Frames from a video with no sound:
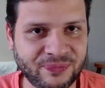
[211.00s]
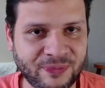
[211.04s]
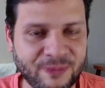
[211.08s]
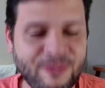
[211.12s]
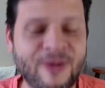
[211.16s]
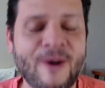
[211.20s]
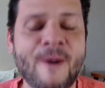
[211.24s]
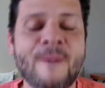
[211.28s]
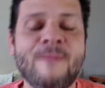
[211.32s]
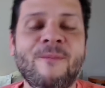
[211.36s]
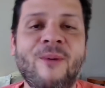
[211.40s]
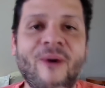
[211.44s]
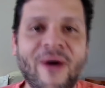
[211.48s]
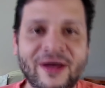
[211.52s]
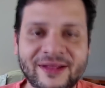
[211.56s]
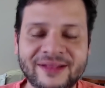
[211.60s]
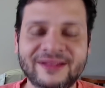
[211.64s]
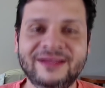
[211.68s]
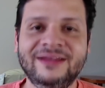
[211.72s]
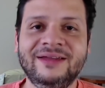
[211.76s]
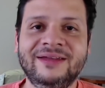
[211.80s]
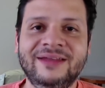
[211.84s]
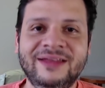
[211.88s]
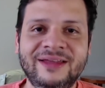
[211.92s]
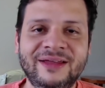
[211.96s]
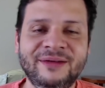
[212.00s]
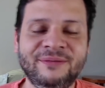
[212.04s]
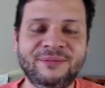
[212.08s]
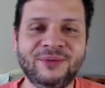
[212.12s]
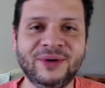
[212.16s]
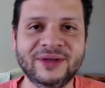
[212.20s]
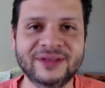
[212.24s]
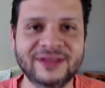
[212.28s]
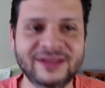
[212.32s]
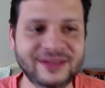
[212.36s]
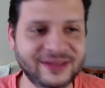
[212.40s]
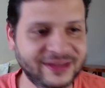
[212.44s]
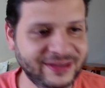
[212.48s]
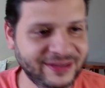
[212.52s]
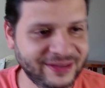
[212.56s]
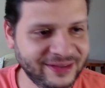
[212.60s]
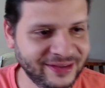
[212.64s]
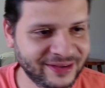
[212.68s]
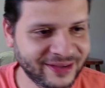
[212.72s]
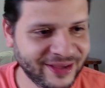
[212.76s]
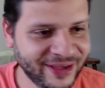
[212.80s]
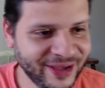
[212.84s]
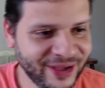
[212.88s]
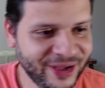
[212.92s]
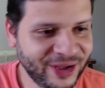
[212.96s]
podem rir, podem
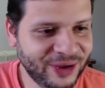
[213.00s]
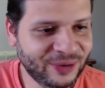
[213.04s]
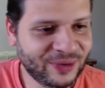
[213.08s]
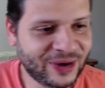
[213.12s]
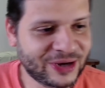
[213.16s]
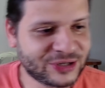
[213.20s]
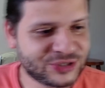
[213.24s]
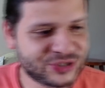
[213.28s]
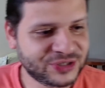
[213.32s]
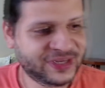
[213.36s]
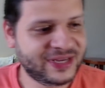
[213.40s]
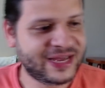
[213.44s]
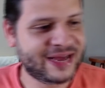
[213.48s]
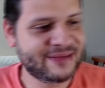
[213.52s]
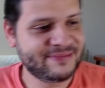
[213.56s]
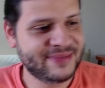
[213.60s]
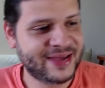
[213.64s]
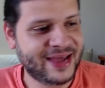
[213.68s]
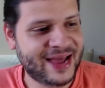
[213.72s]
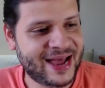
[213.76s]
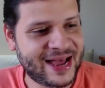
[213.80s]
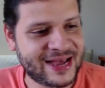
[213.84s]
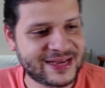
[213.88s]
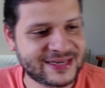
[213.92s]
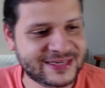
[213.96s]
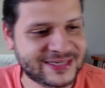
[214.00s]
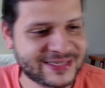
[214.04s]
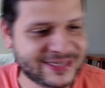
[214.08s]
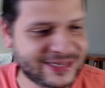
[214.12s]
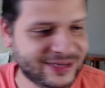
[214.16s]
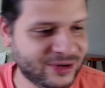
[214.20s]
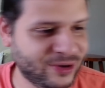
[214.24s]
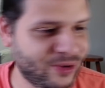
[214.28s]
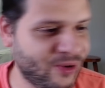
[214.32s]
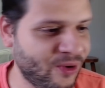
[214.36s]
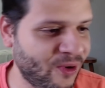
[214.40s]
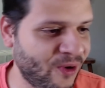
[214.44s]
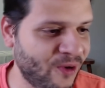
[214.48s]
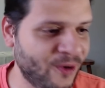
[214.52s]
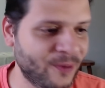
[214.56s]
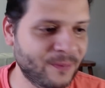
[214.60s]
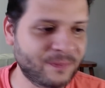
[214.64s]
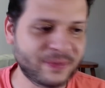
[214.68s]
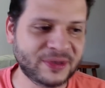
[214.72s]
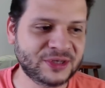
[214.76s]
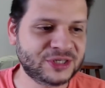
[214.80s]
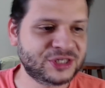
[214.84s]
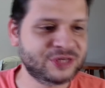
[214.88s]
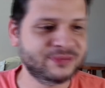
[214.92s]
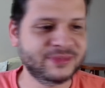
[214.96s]
rir. Eu acho que ameaça,
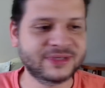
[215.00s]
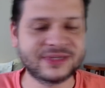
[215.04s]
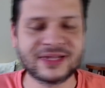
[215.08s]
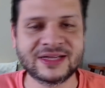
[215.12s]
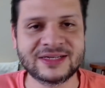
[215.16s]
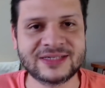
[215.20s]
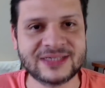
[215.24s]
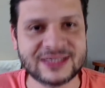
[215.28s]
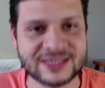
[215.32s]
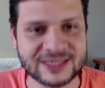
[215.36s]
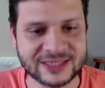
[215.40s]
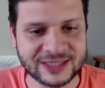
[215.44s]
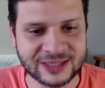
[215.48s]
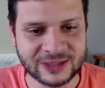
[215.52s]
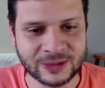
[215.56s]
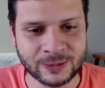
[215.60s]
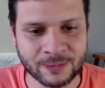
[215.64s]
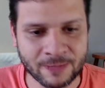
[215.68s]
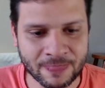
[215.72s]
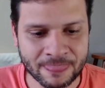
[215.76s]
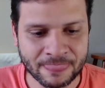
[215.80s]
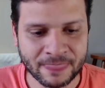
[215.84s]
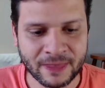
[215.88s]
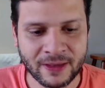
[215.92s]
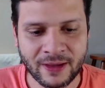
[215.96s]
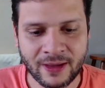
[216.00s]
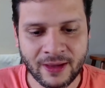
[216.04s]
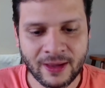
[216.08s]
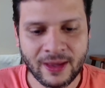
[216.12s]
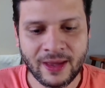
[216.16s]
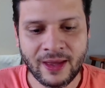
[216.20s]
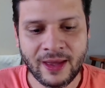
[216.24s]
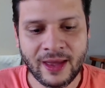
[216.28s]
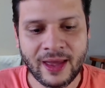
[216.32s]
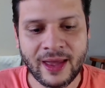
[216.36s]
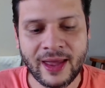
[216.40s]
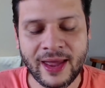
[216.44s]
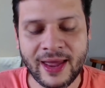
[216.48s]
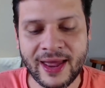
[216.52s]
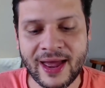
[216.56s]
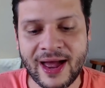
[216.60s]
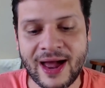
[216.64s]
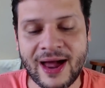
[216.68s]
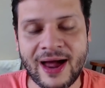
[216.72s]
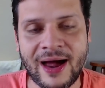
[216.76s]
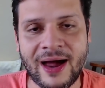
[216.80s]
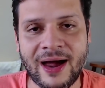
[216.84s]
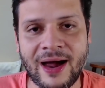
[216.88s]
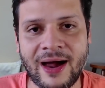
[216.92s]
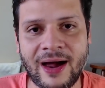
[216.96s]
golpe, intimidação é
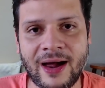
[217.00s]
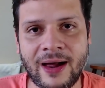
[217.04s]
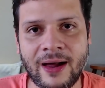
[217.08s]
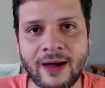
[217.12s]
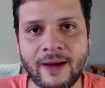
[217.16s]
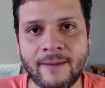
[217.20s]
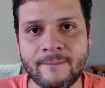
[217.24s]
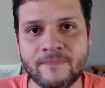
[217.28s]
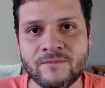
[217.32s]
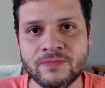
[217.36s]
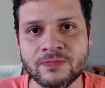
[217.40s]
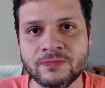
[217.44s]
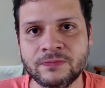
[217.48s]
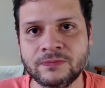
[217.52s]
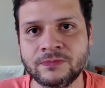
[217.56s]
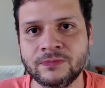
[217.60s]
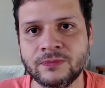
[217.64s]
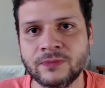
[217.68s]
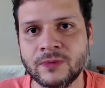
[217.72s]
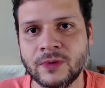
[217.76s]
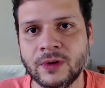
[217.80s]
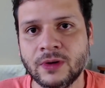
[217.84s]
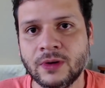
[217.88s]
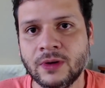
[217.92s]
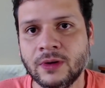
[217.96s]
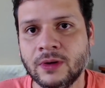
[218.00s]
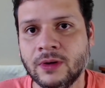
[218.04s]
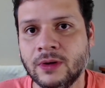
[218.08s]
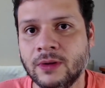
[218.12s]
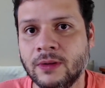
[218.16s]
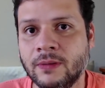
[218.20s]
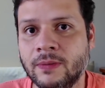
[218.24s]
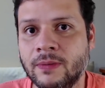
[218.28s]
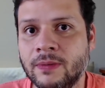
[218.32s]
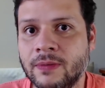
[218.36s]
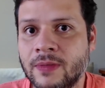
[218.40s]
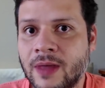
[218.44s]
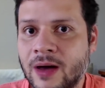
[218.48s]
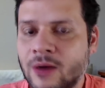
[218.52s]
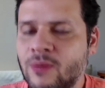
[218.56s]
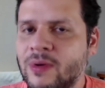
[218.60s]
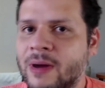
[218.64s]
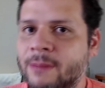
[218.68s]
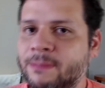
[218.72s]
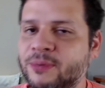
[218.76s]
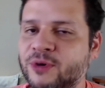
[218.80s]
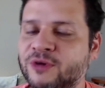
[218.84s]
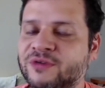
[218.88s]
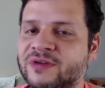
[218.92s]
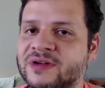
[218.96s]
a não
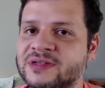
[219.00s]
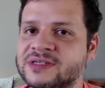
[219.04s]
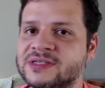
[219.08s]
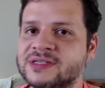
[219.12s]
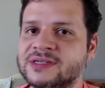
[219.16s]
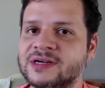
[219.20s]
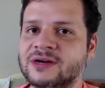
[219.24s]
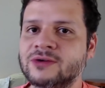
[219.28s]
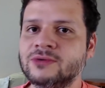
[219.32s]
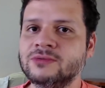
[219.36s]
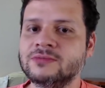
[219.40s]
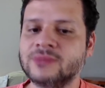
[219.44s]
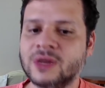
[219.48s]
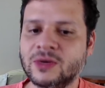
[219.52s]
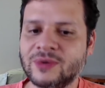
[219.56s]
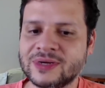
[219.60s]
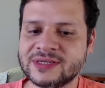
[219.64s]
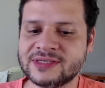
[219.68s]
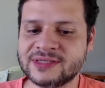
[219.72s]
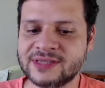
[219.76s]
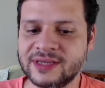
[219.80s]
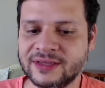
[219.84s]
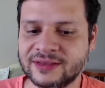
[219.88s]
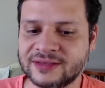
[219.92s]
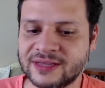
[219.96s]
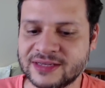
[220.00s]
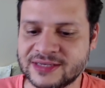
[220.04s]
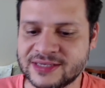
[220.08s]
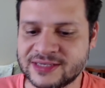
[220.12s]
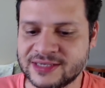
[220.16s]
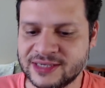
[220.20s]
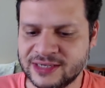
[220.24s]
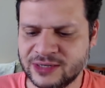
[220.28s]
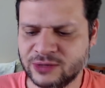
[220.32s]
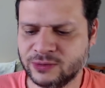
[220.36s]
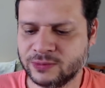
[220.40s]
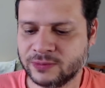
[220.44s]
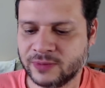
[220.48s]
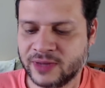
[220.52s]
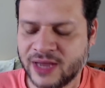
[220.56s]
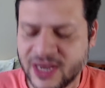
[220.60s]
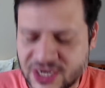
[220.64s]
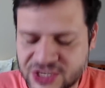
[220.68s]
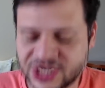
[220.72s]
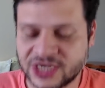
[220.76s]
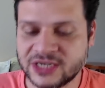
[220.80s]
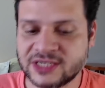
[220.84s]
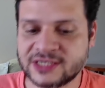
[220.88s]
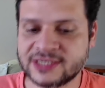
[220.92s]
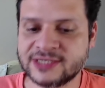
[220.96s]
aprovação, não aceitação,
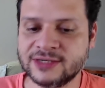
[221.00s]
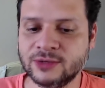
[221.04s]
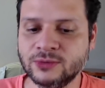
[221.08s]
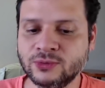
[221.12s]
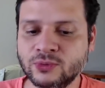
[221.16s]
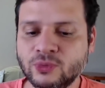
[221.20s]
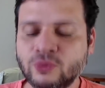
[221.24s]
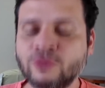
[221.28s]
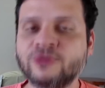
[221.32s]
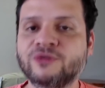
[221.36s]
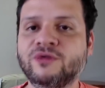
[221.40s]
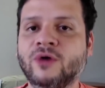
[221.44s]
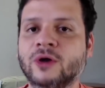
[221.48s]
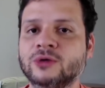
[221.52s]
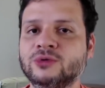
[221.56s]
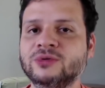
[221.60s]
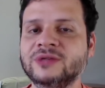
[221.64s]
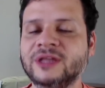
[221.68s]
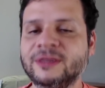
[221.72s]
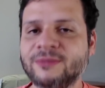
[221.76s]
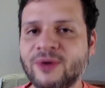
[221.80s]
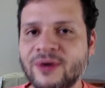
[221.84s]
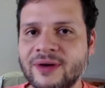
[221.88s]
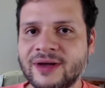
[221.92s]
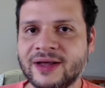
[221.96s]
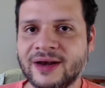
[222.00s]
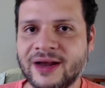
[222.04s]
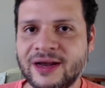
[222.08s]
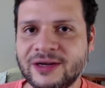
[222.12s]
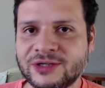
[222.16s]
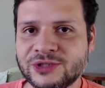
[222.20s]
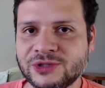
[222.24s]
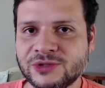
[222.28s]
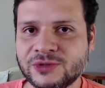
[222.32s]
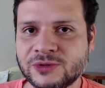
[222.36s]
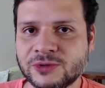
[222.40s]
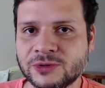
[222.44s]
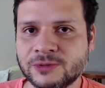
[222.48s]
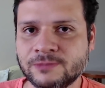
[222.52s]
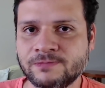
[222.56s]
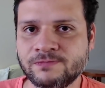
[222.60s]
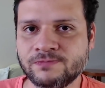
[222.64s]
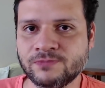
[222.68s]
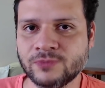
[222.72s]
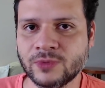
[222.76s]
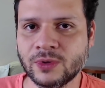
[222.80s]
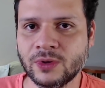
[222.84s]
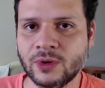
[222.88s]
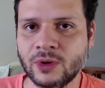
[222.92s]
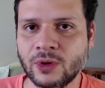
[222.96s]
rejeição do voto democrático.
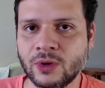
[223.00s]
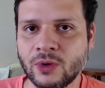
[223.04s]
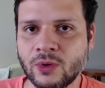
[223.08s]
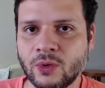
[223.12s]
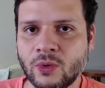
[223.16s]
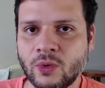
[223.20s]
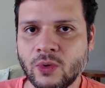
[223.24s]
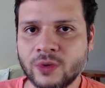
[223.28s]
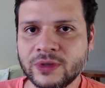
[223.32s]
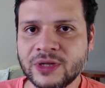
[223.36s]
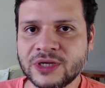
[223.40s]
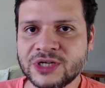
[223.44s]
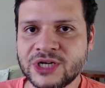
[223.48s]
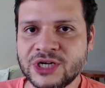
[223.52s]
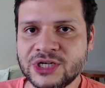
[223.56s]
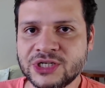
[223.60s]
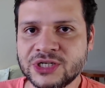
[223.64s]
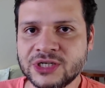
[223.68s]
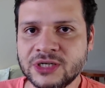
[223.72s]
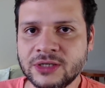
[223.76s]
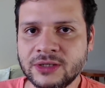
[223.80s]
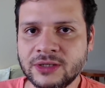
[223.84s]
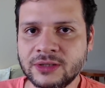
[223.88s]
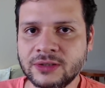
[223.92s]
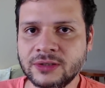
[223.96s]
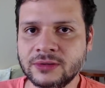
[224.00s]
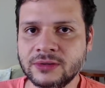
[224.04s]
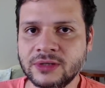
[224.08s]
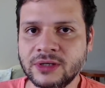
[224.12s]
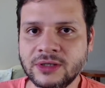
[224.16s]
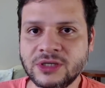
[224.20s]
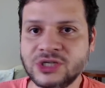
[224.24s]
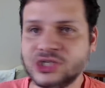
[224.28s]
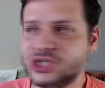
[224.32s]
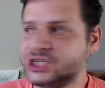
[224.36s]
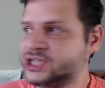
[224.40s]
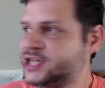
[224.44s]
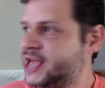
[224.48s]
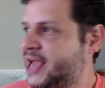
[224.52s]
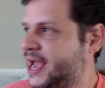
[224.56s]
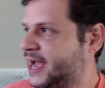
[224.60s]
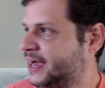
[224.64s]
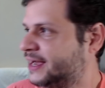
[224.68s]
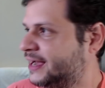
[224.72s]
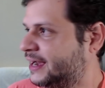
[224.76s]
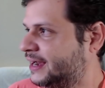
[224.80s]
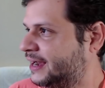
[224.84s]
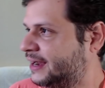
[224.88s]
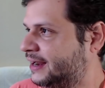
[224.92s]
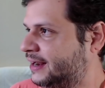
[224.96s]
Quando a gente
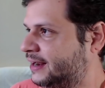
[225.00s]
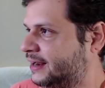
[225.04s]
enxerga